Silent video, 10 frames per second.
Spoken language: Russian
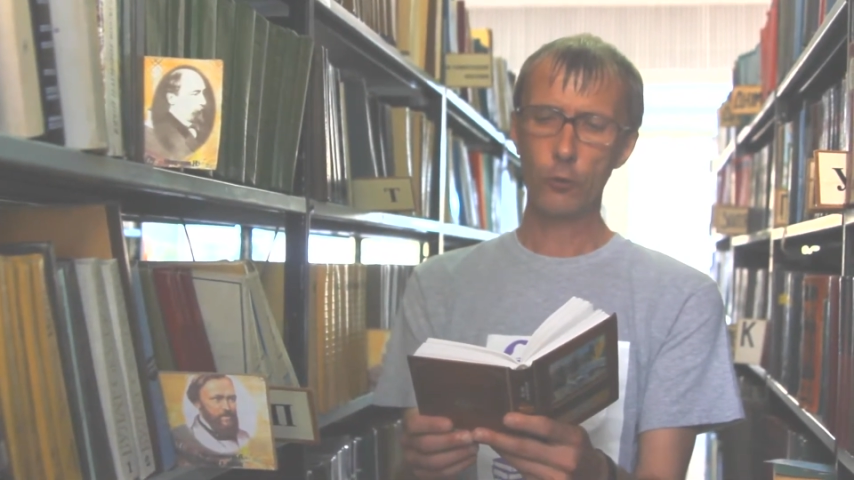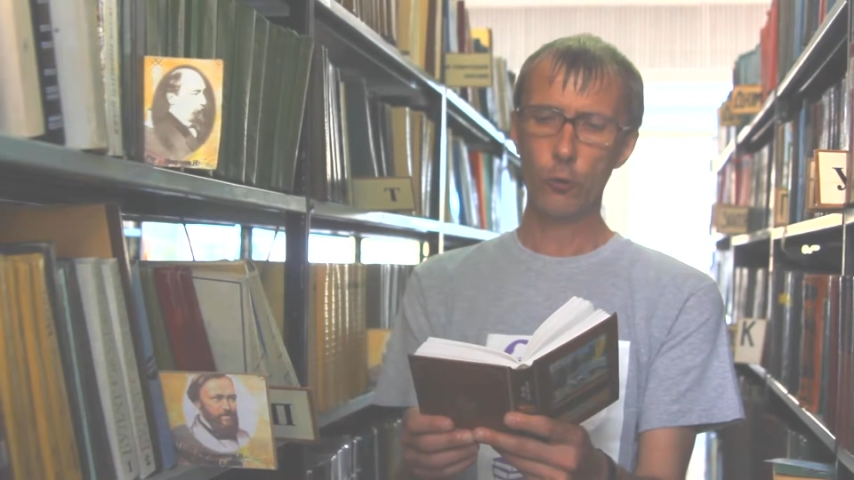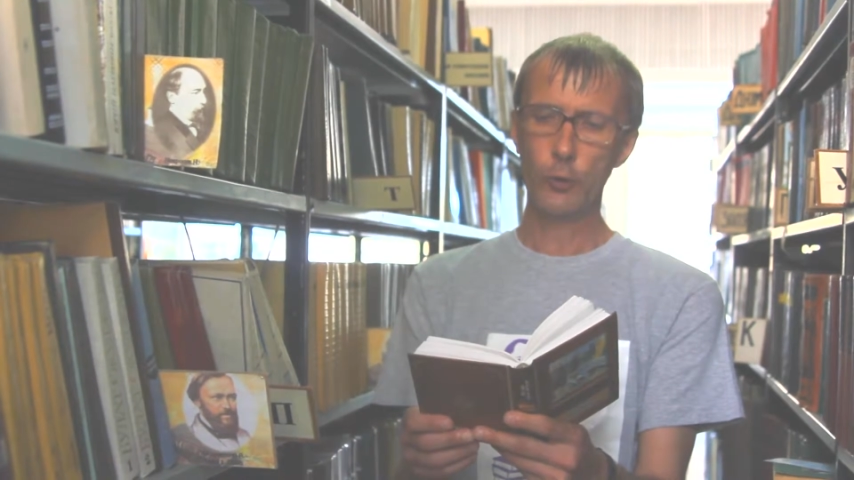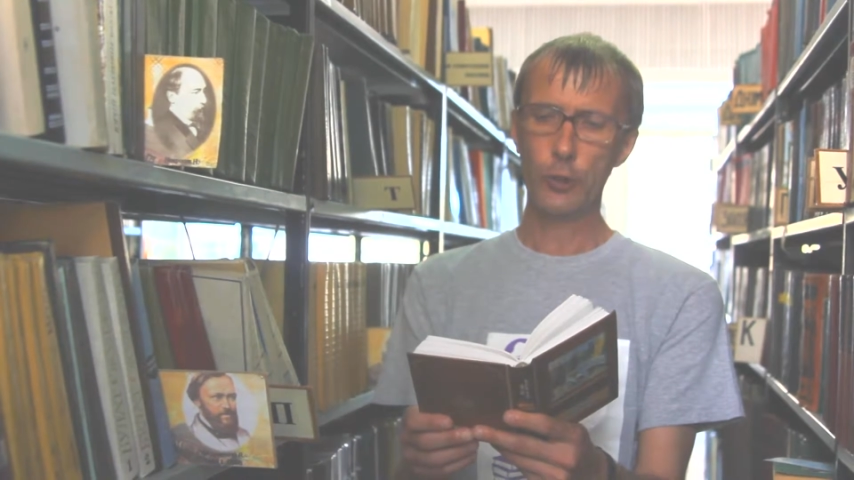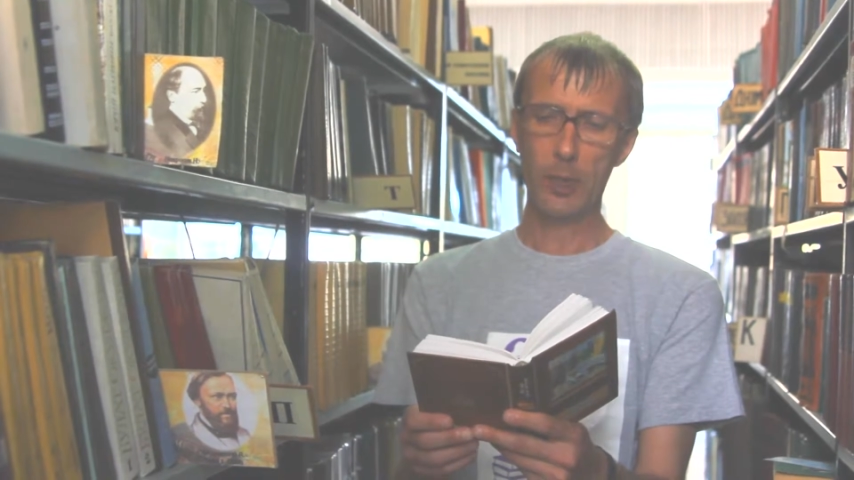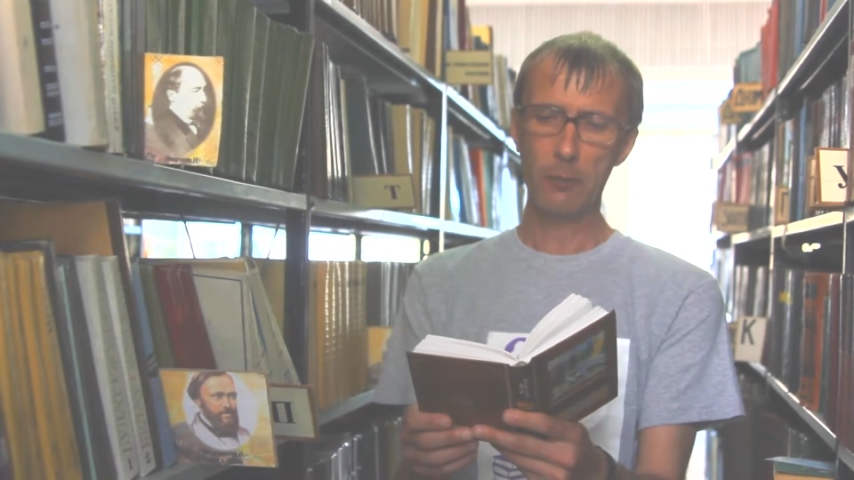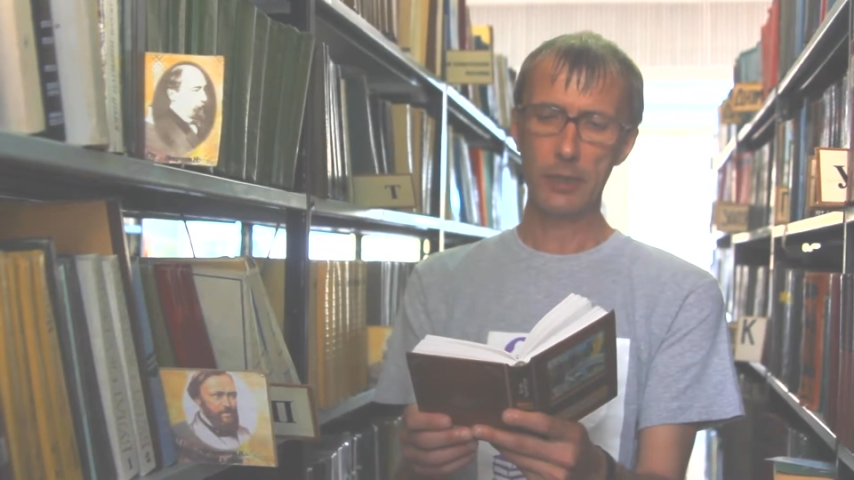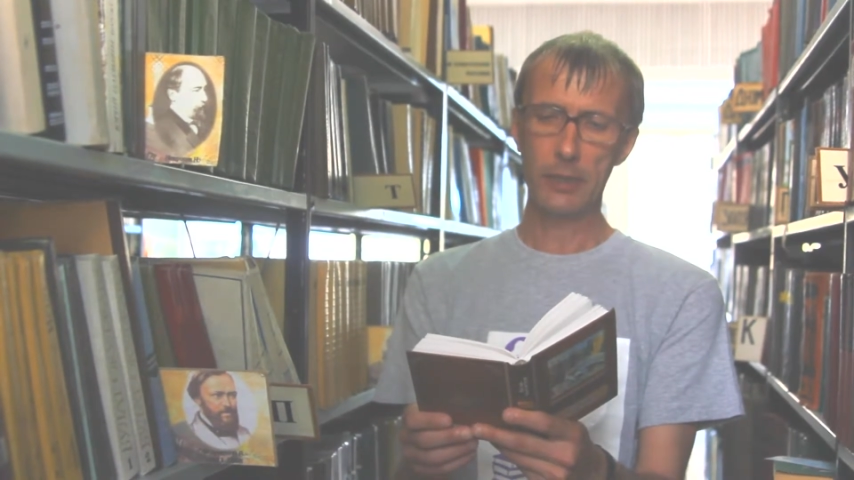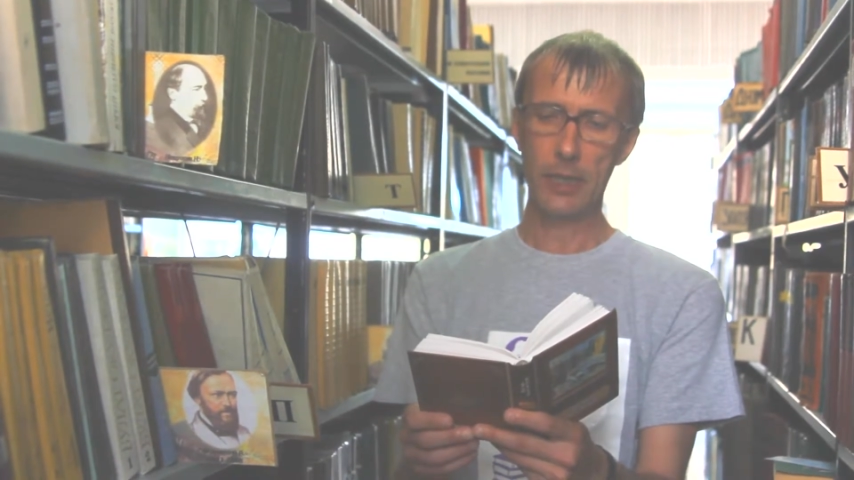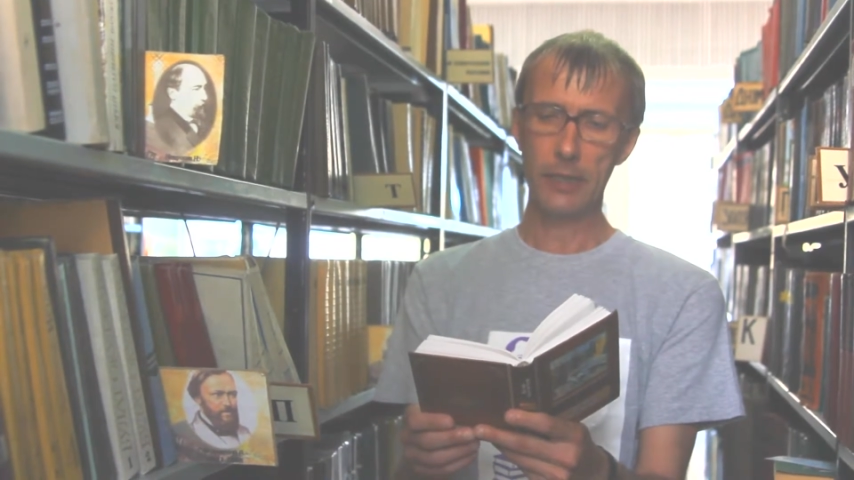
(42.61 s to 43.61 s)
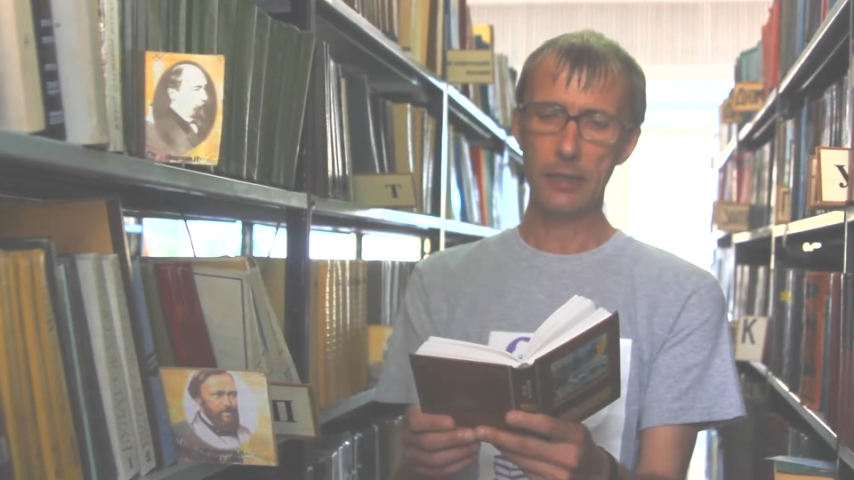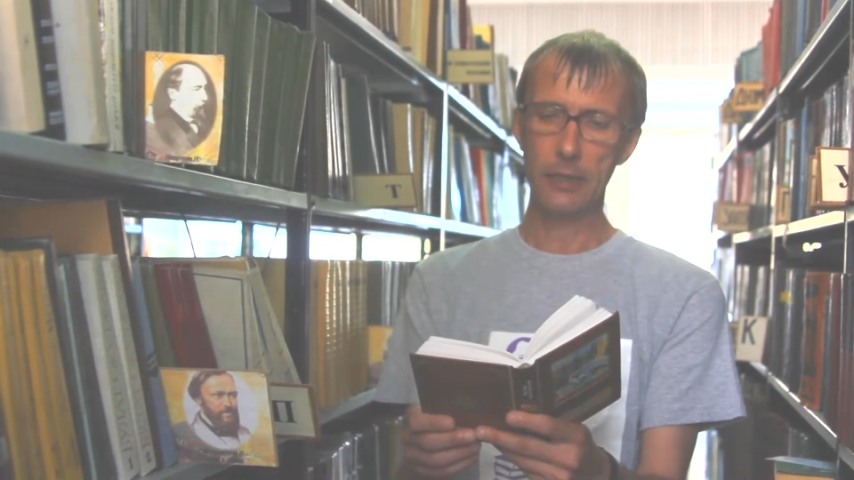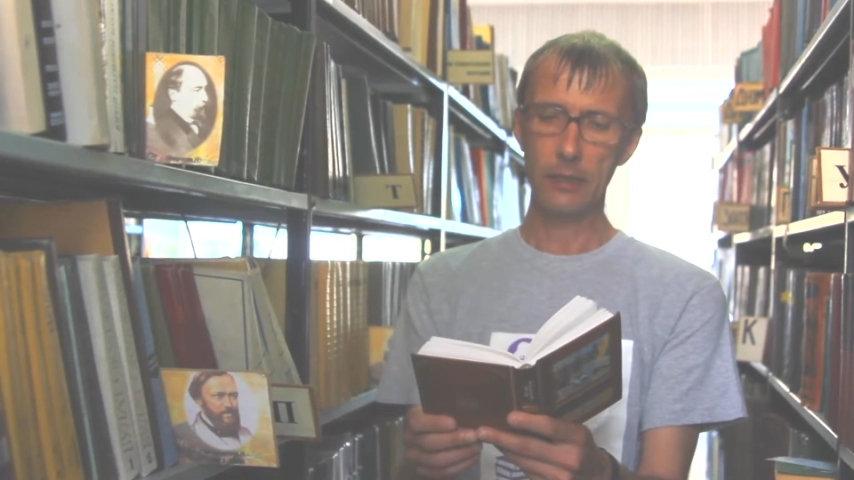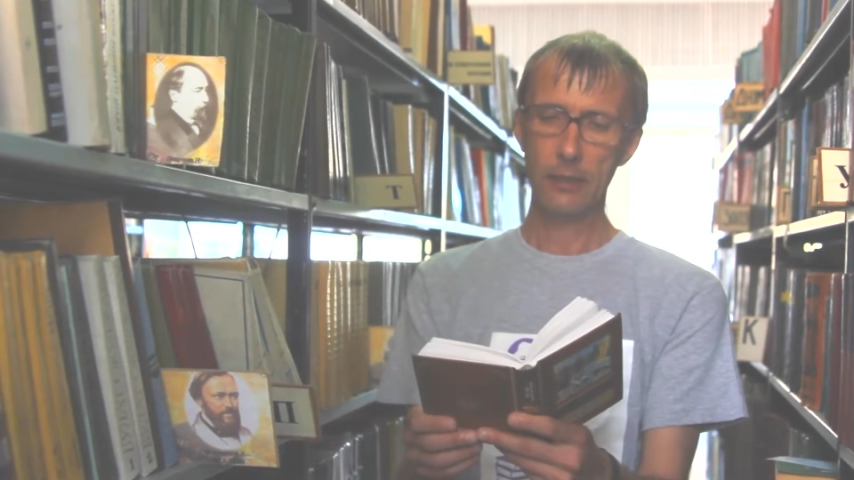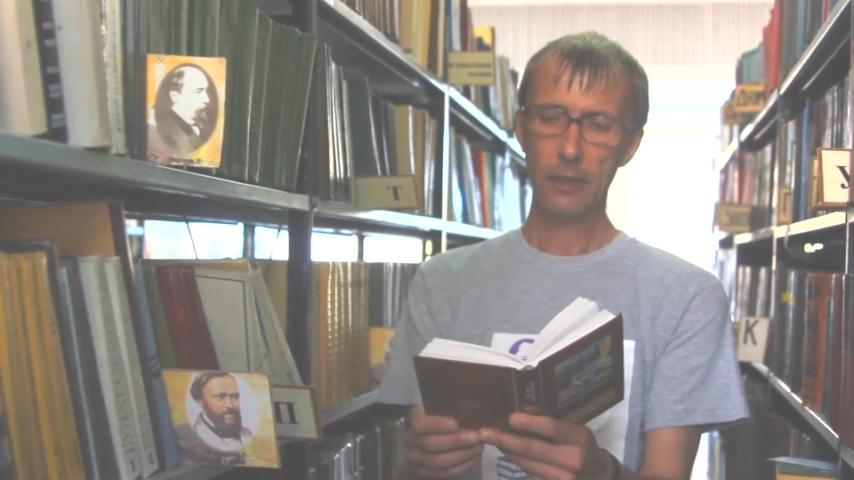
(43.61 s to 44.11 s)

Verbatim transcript: ночи омыты они.